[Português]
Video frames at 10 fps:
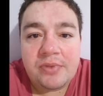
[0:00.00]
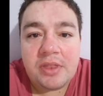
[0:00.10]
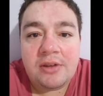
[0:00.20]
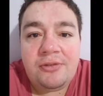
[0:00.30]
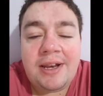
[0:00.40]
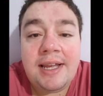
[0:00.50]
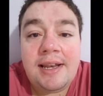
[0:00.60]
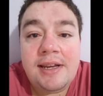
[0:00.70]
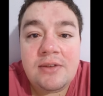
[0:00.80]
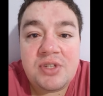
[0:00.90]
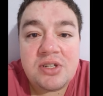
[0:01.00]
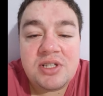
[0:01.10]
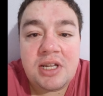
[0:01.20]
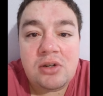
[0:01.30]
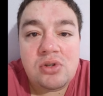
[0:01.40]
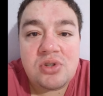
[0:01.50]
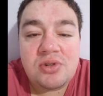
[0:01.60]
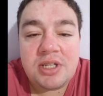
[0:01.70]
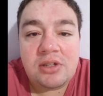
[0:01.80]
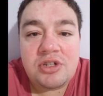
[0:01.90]
Fala galerinha, vocês gostaram do
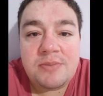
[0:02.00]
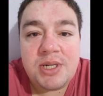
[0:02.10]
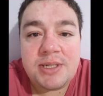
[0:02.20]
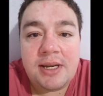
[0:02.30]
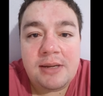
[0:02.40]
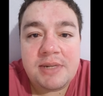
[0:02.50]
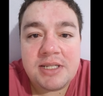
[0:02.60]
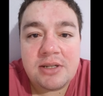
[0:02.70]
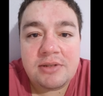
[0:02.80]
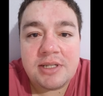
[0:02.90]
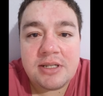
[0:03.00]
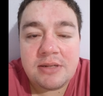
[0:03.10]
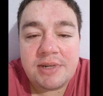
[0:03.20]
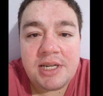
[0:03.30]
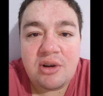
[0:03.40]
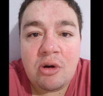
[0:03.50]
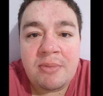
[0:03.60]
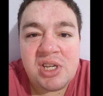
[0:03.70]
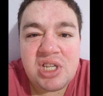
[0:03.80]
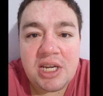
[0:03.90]
discurso da Schmidt na eliminação dessa semana?
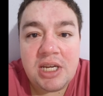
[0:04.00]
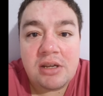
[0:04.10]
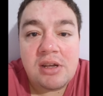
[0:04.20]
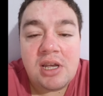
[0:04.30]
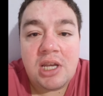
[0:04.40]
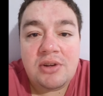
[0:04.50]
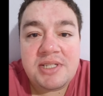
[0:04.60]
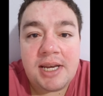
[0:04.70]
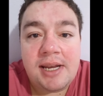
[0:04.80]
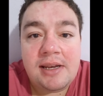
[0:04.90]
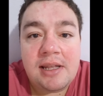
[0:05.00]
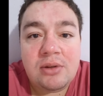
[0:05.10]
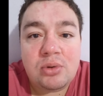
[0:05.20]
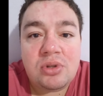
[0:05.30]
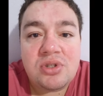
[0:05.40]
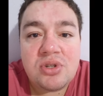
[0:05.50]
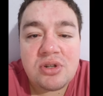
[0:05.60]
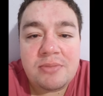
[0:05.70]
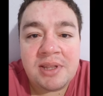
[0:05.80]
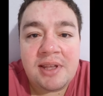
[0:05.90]
Comente aí. Eu estarei lendo todos os
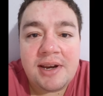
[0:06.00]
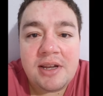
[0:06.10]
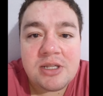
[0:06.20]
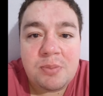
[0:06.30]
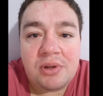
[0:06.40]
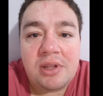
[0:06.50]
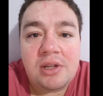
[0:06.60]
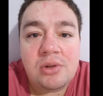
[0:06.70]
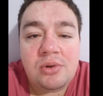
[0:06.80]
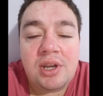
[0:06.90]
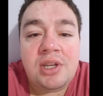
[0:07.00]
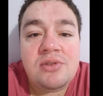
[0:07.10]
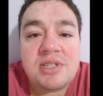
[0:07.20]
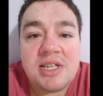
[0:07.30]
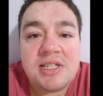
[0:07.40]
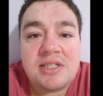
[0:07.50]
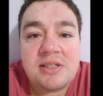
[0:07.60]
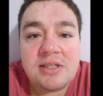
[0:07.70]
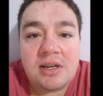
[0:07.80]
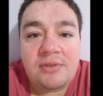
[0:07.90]
comentários e respondendo. E não esqueça de se
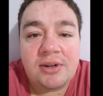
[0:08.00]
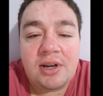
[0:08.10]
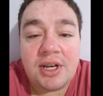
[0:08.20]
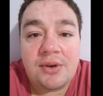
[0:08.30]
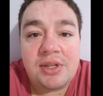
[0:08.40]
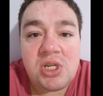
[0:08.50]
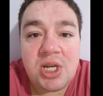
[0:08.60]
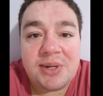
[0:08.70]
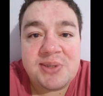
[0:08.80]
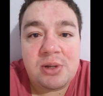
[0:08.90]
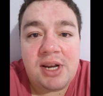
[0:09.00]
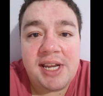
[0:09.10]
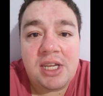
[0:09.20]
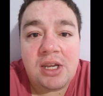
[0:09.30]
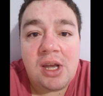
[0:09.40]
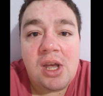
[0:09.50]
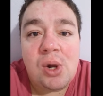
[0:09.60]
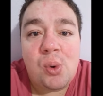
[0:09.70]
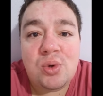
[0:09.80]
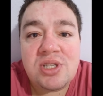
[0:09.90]
inscrever no canal e deixar o seu like.
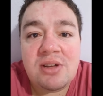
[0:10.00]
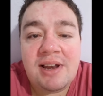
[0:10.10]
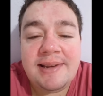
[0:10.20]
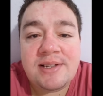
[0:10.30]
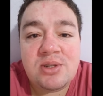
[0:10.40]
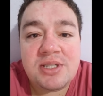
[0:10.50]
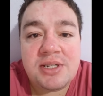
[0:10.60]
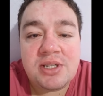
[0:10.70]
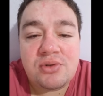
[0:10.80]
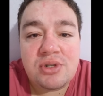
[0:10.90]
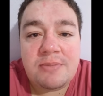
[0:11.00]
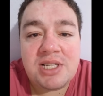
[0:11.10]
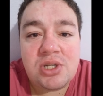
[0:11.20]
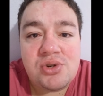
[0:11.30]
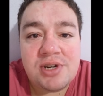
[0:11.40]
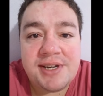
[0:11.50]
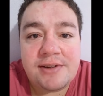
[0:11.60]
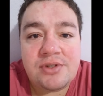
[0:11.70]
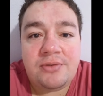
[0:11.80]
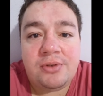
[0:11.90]
O seu like e a sua inscrição ajuda bastante o
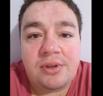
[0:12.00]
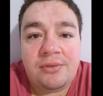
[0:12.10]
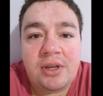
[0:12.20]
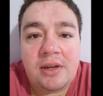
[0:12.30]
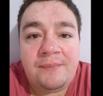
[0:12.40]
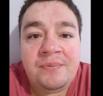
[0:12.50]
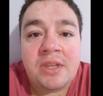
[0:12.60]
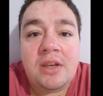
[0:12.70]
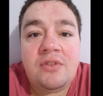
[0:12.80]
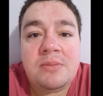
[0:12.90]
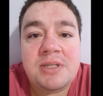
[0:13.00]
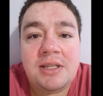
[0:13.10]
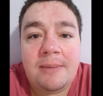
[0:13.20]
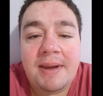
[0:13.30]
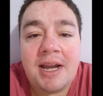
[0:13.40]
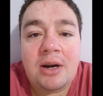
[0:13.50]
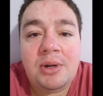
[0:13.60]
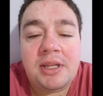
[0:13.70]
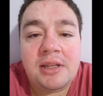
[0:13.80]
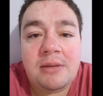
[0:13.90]
canal Jefão TV. E vamos tentar pegar
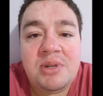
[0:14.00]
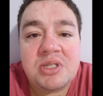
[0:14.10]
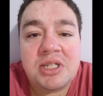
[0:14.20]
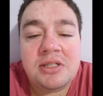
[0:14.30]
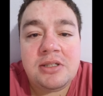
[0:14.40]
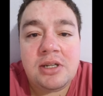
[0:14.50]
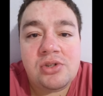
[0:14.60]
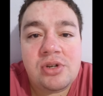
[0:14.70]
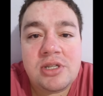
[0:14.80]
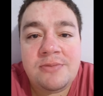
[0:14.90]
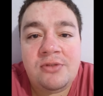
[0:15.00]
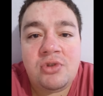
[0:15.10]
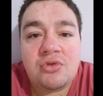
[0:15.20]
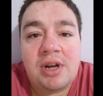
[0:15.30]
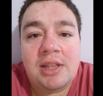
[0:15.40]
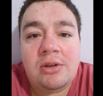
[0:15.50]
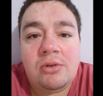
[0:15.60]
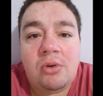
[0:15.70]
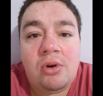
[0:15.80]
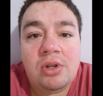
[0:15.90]
80 mil inscritos no ano de 2024.
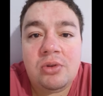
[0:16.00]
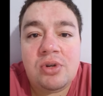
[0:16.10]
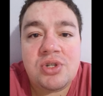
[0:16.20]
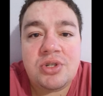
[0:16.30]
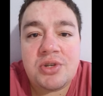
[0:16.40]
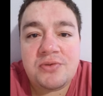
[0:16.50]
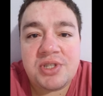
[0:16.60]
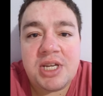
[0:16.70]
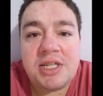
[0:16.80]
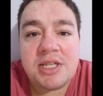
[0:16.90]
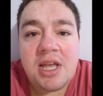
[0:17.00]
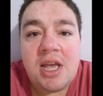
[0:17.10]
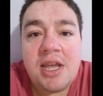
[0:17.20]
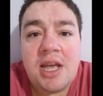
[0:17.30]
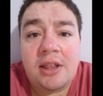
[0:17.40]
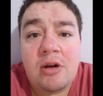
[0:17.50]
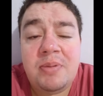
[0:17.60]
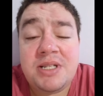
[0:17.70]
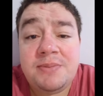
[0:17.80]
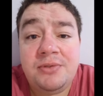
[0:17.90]
Conto com a ajuda de vocês. E até o
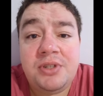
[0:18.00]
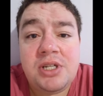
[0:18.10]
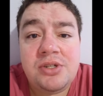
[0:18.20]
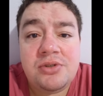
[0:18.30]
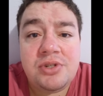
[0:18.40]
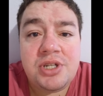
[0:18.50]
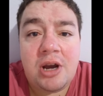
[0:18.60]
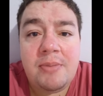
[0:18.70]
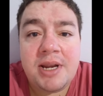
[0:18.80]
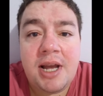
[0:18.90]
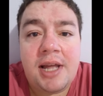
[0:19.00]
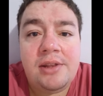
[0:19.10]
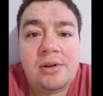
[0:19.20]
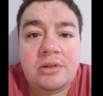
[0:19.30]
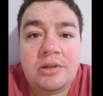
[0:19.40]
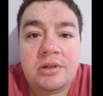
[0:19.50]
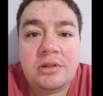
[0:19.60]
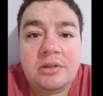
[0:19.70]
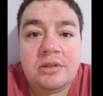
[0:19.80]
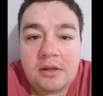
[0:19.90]
próximo vídeo. Tchau, obrigado!
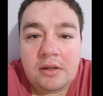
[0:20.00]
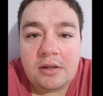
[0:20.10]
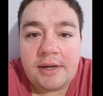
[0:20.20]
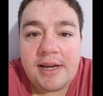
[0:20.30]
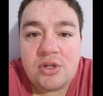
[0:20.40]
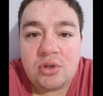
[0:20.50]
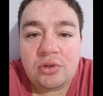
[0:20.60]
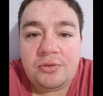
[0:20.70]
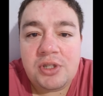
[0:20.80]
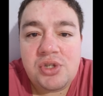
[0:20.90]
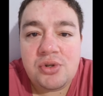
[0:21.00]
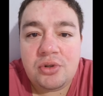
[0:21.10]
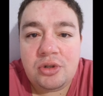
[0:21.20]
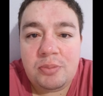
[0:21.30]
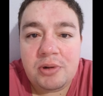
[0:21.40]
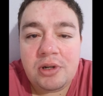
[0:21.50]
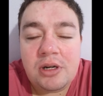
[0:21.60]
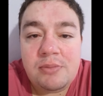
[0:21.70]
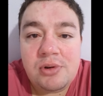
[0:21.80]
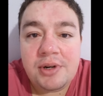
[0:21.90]
Crédito do vídeo, Grupo
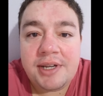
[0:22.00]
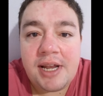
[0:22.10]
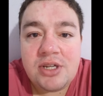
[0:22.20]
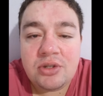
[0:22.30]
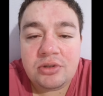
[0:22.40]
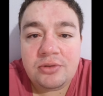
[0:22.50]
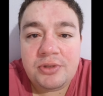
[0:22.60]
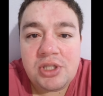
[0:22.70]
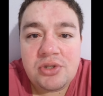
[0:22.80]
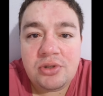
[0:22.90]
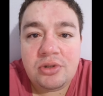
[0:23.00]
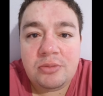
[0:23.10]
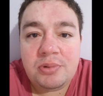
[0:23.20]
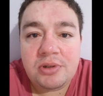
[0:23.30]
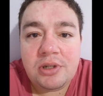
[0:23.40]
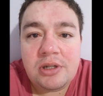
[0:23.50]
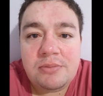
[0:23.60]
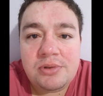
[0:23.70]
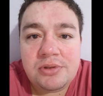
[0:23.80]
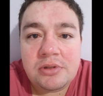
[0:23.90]
Globo. Crédito do vídeo, Grupo
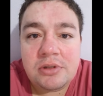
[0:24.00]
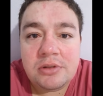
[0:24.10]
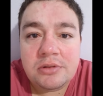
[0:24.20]
Globo.